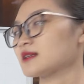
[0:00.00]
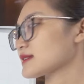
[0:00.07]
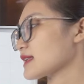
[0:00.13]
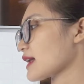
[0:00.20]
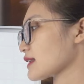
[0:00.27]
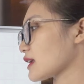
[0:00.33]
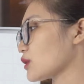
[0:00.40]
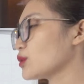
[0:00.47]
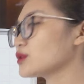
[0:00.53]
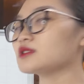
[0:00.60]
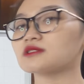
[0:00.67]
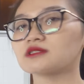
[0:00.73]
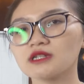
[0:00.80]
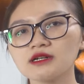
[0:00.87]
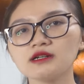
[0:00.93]
Sang đến lỗi
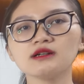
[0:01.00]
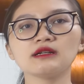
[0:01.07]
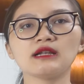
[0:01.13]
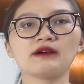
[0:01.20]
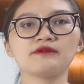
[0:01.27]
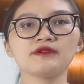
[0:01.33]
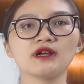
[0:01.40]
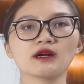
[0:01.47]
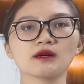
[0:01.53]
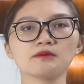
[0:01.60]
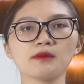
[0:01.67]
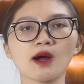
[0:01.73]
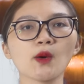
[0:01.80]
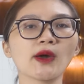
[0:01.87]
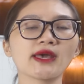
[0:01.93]
thứ tư là việc
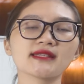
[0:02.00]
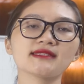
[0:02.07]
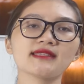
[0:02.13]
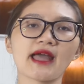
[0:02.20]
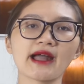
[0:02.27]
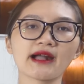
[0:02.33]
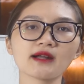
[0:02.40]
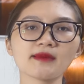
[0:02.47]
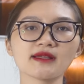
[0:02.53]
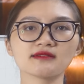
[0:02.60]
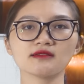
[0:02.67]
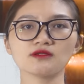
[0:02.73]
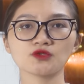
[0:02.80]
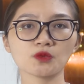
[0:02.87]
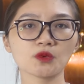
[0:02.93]
màu ánh sáng các bạn
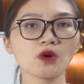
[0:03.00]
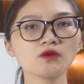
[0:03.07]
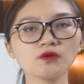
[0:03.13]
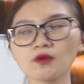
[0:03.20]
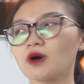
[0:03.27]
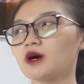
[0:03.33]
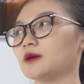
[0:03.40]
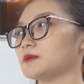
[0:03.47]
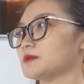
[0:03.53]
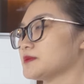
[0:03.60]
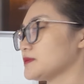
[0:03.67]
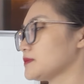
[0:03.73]
sử dụng không phù hợp.